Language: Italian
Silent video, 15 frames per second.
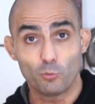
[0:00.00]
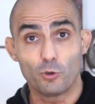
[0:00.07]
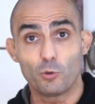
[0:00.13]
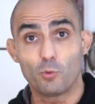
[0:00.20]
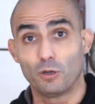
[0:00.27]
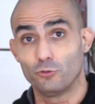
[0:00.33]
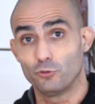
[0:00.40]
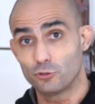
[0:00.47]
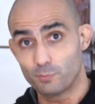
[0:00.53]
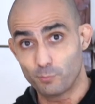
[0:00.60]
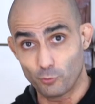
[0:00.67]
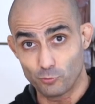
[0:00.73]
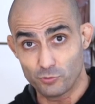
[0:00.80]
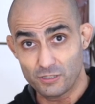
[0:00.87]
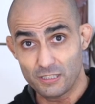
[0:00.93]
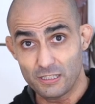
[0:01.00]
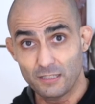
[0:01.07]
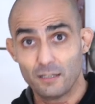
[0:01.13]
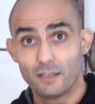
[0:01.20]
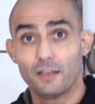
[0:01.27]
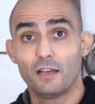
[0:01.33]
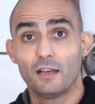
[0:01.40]
cui quando spruzzi
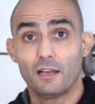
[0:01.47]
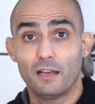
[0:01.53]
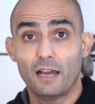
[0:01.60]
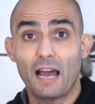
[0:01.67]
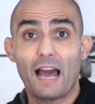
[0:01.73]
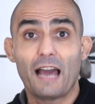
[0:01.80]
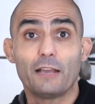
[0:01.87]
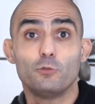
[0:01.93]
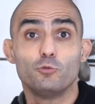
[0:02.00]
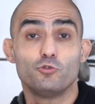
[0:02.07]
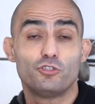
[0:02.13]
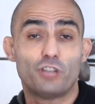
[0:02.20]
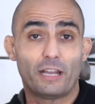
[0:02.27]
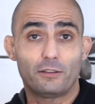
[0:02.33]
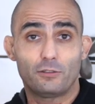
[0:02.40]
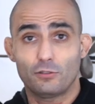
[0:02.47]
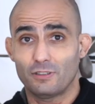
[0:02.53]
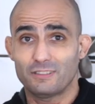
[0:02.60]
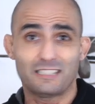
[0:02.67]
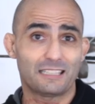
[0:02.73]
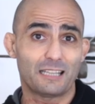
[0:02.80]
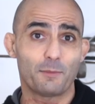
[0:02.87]
hai un getto,
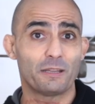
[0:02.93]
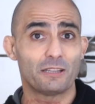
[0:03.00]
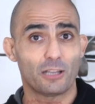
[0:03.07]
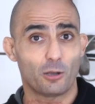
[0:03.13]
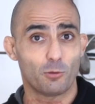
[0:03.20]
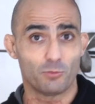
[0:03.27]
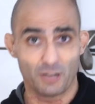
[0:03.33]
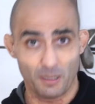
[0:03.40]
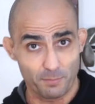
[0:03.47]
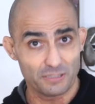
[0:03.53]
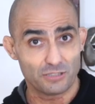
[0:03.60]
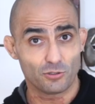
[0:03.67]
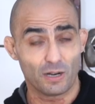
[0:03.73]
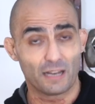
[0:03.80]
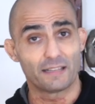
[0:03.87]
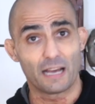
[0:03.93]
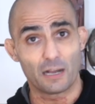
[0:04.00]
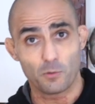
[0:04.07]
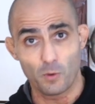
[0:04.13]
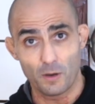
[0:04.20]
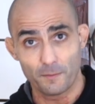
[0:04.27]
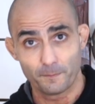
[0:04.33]
esattamente come una pistola
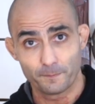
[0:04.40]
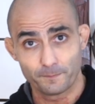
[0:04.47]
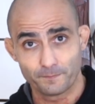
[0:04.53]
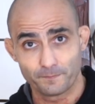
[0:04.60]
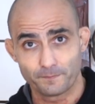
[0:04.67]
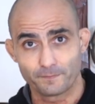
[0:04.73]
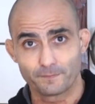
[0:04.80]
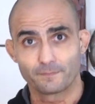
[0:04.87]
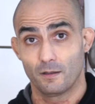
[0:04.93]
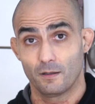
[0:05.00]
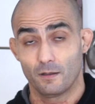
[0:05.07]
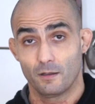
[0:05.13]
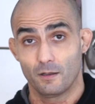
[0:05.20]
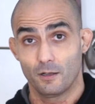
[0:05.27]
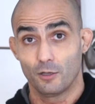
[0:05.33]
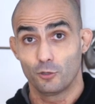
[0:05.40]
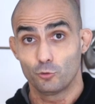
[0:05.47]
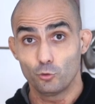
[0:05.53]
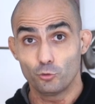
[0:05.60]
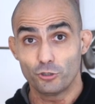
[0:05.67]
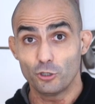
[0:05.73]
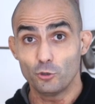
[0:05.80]
d'acqua.
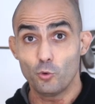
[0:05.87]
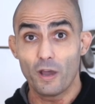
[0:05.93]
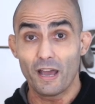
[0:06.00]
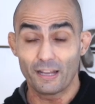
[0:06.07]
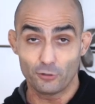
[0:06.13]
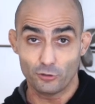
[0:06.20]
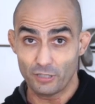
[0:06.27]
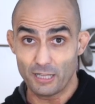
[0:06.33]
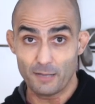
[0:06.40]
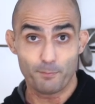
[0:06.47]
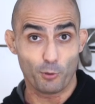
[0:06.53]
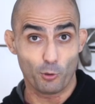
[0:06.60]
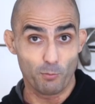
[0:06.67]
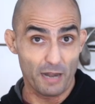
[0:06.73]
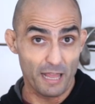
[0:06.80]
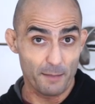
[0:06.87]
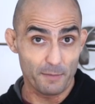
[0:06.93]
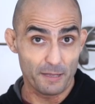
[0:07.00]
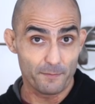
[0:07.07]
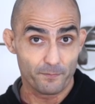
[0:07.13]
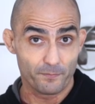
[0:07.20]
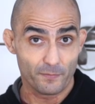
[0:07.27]
Tutti e due hanno dei
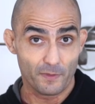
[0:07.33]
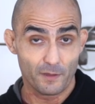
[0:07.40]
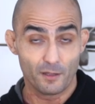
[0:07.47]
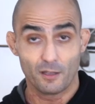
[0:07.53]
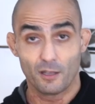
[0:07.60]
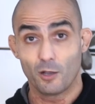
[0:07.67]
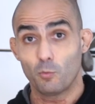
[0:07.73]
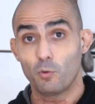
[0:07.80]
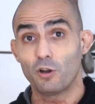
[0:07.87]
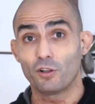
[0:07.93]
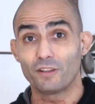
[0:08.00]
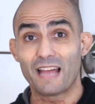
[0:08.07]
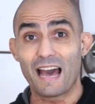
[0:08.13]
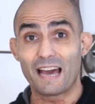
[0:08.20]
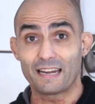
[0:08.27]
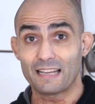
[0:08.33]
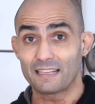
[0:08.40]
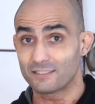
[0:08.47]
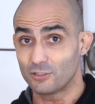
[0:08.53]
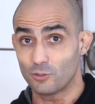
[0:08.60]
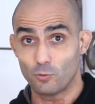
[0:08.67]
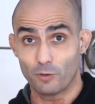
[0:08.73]
problemi. Quello ad aria
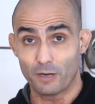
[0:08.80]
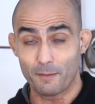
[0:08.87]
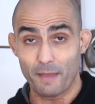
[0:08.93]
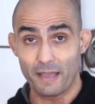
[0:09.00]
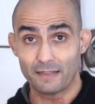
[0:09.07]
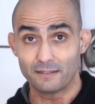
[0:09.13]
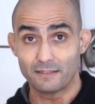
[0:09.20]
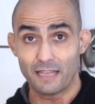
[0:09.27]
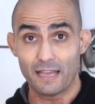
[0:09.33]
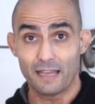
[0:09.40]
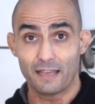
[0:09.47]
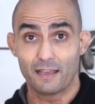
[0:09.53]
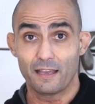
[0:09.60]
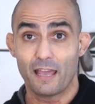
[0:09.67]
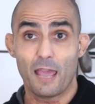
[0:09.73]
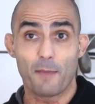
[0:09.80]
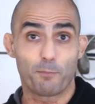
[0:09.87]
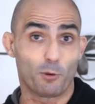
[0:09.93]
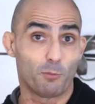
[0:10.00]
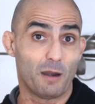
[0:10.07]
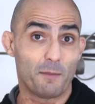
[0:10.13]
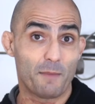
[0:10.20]
sicuramente è
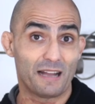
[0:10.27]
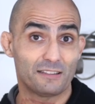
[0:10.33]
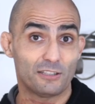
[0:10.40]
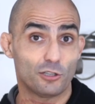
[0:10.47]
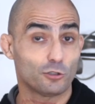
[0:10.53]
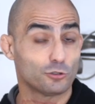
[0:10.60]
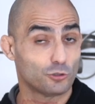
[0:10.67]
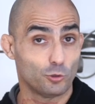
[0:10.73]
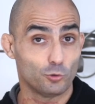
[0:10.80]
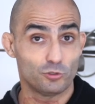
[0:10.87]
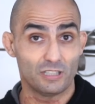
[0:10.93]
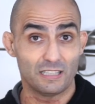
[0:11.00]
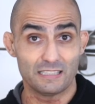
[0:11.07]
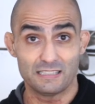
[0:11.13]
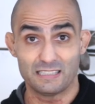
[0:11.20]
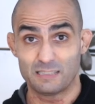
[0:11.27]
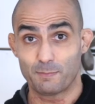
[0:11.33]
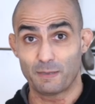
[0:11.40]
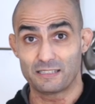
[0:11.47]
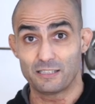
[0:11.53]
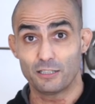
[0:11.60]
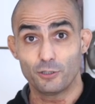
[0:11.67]
problematico se lo utilizzi in
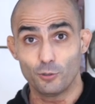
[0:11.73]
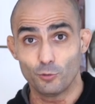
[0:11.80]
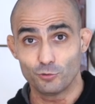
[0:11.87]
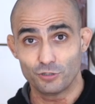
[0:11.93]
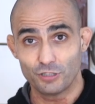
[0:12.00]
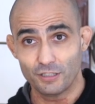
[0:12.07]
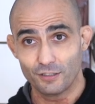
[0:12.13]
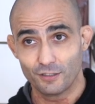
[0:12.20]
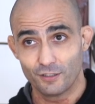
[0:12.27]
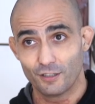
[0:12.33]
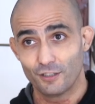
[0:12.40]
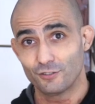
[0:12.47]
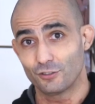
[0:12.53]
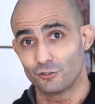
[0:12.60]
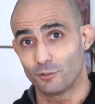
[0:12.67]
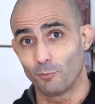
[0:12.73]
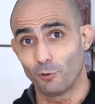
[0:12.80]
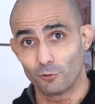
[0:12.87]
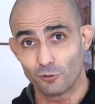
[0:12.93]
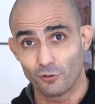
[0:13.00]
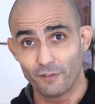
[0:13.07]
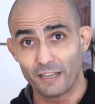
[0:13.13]
spazi chiusi, se c'è
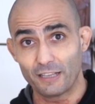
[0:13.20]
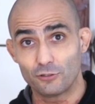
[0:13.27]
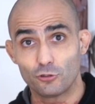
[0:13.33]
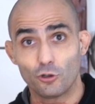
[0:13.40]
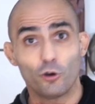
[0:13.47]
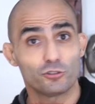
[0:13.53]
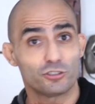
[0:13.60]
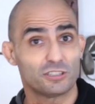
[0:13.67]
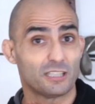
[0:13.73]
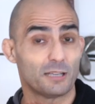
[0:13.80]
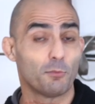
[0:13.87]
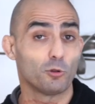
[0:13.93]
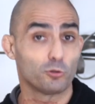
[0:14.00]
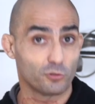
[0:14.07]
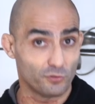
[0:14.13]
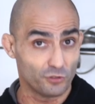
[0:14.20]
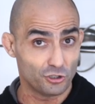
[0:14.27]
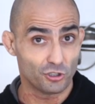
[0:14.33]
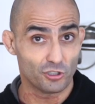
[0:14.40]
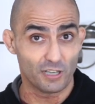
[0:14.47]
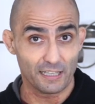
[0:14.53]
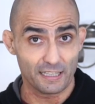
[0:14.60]
molto vento o se sei molto
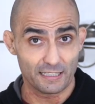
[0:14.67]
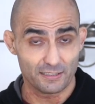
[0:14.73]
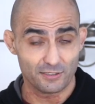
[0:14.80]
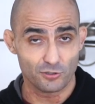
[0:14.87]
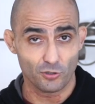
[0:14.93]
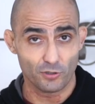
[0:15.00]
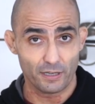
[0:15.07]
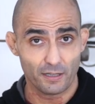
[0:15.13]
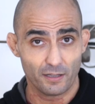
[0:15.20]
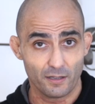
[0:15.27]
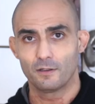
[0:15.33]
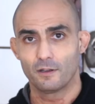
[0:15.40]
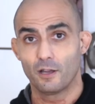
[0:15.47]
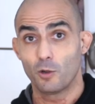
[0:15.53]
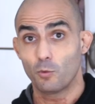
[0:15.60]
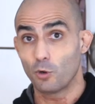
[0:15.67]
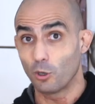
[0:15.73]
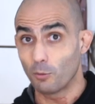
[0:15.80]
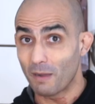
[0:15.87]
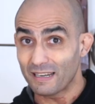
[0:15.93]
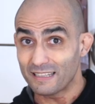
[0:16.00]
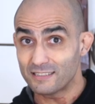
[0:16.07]
vicino all'aggressore. Quello
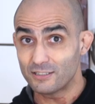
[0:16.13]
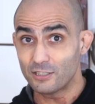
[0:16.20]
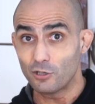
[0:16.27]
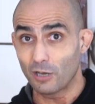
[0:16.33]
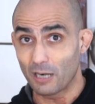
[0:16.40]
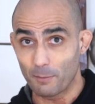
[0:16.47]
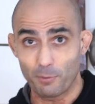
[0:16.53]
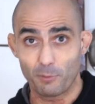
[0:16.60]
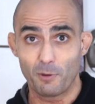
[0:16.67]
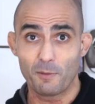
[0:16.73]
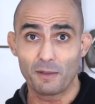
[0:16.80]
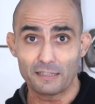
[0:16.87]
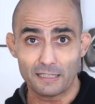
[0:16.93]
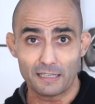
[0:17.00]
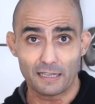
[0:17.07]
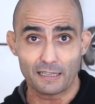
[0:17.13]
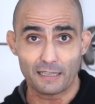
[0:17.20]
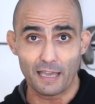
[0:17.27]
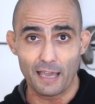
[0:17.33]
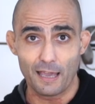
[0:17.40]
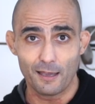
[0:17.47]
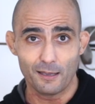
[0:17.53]
balistico ha la problematica
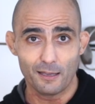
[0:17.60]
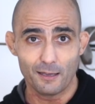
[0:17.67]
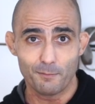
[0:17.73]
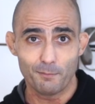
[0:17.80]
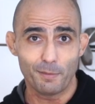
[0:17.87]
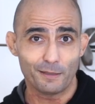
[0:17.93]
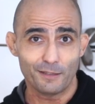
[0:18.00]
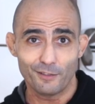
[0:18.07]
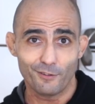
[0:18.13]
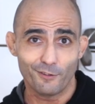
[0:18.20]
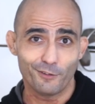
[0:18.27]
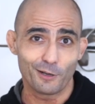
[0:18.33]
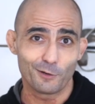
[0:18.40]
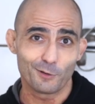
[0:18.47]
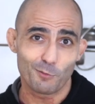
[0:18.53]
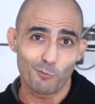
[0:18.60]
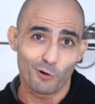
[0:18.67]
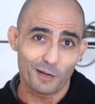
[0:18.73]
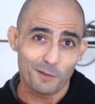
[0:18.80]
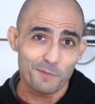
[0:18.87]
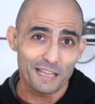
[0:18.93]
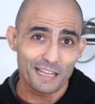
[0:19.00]
che deve avere una
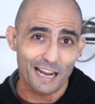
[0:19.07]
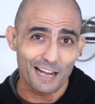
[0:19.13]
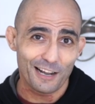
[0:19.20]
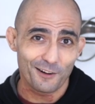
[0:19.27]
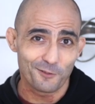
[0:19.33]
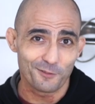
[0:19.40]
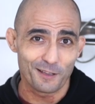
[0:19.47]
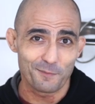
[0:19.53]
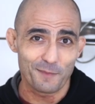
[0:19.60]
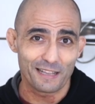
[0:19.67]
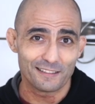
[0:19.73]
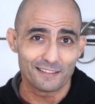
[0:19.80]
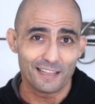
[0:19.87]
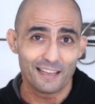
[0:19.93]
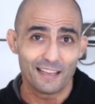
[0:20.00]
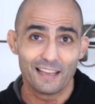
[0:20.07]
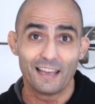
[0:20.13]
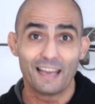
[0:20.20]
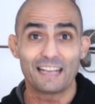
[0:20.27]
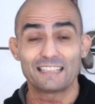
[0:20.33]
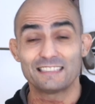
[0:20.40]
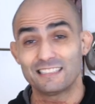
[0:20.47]
buona mira, ovviamente,
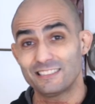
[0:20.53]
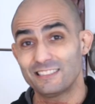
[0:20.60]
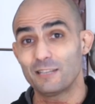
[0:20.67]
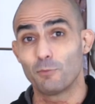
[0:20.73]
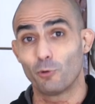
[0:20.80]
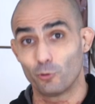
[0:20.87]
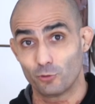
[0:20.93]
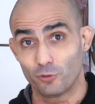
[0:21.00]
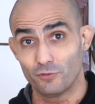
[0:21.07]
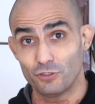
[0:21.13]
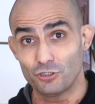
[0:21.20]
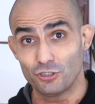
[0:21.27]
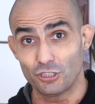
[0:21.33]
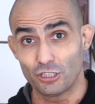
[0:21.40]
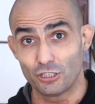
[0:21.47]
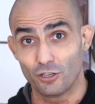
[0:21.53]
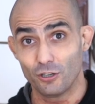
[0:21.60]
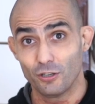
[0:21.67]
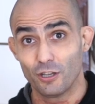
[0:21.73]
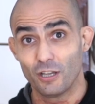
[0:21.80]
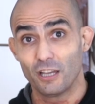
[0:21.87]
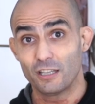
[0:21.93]
e che se sei molto
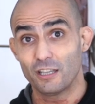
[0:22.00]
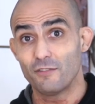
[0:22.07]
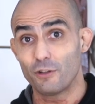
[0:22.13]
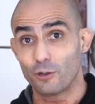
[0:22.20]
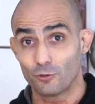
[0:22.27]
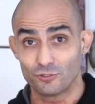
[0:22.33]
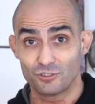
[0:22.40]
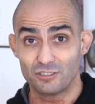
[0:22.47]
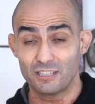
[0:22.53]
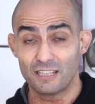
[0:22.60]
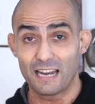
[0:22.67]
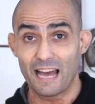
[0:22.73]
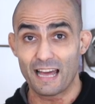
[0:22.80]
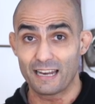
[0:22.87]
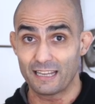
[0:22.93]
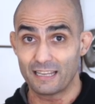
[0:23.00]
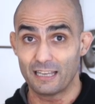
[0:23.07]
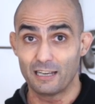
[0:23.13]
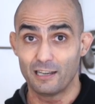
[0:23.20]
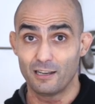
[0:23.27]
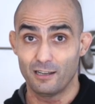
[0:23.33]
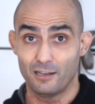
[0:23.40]
vicino devi considerare
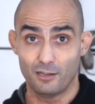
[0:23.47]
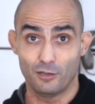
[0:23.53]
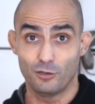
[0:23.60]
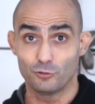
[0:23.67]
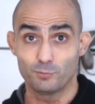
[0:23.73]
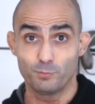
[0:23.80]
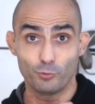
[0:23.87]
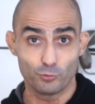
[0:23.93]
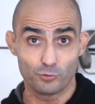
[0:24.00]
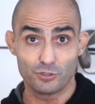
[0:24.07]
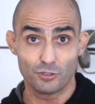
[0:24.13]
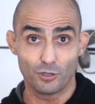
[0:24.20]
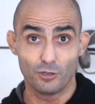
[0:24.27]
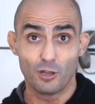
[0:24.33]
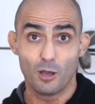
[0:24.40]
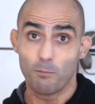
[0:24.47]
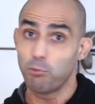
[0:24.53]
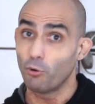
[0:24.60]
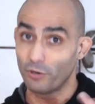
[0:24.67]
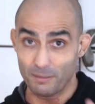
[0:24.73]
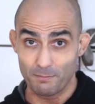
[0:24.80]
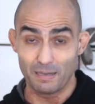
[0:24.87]
che lo spruzzo
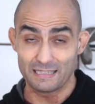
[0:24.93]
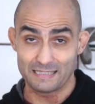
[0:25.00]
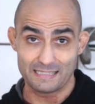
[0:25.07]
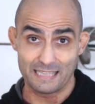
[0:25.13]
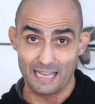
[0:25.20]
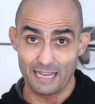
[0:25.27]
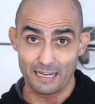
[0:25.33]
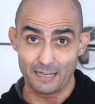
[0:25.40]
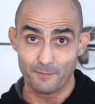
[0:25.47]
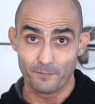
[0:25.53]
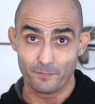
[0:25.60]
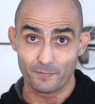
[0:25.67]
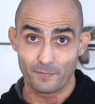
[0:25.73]
può rimbalzare.